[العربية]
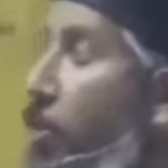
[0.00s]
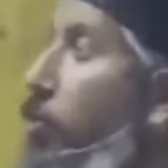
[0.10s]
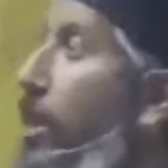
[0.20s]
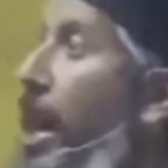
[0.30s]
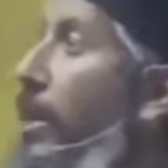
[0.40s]

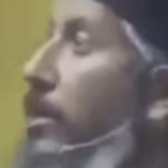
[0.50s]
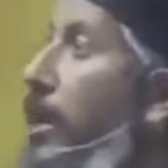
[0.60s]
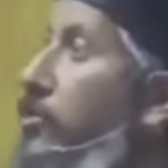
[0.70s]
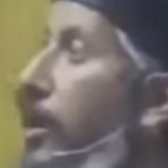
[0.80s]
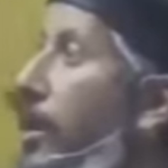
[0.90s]
كلها
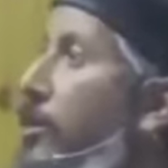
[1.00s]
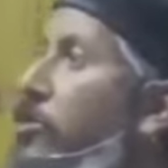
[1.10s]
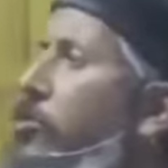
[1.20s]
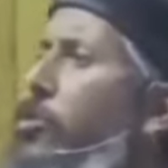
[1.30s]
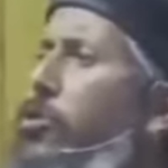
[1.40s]
درجات
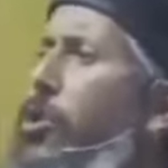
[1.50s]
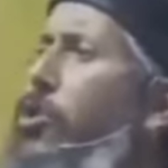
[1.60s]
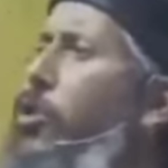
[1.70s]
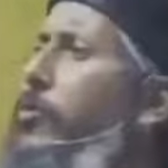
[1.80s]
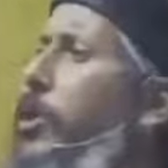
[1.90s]

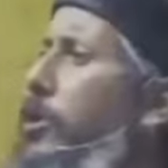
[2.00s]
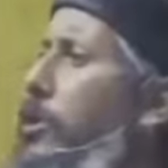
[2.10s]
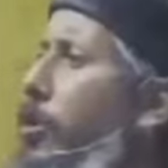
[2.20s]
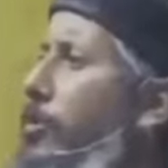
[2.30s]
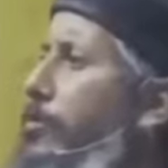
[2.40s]
وكله
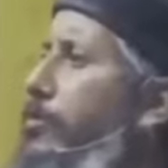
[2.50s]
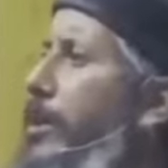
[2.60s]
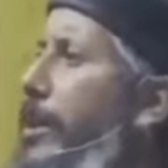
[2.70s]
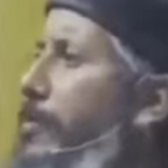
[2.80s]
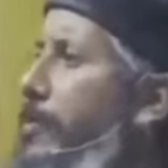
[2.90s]
بيطلب من
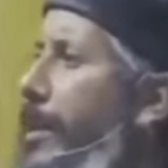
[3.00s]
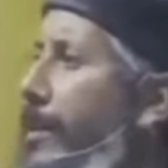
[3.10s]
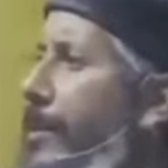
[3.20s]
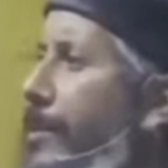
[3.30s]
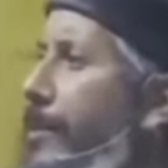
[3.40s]
ربنا